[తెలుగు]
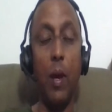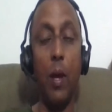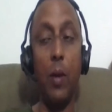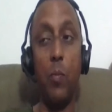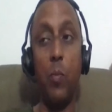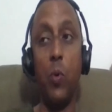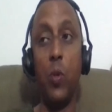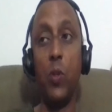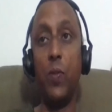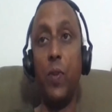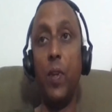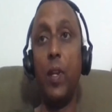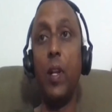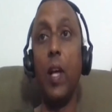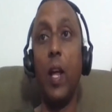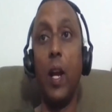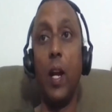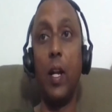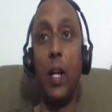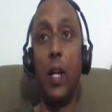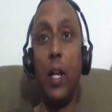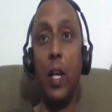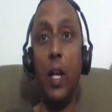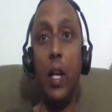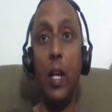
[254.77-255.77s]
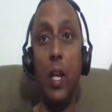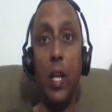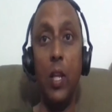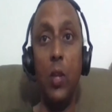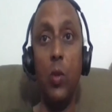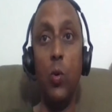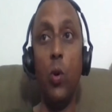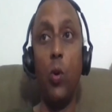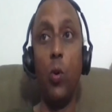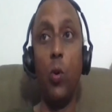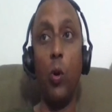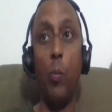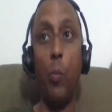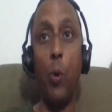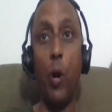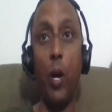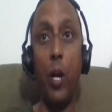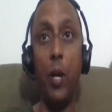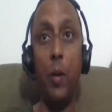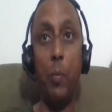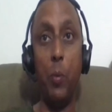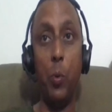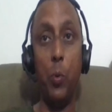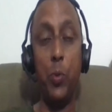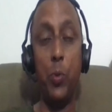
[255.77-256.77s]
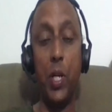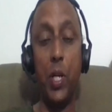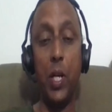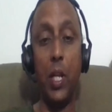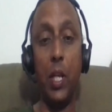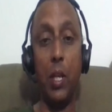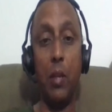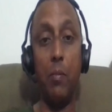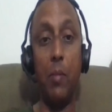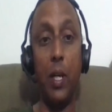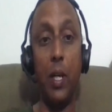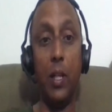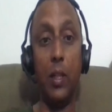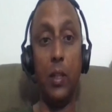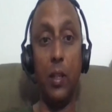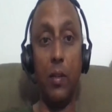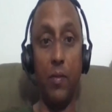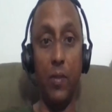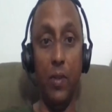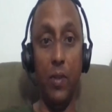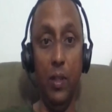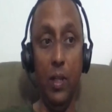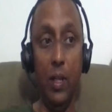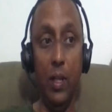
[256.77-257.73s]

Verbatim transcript: అట్మాస్ఫియర్ కరెక్ట్ గా లేదు అని ఒక పాయింట్ ప్రూవ్ చేయడానికి మాత్రమే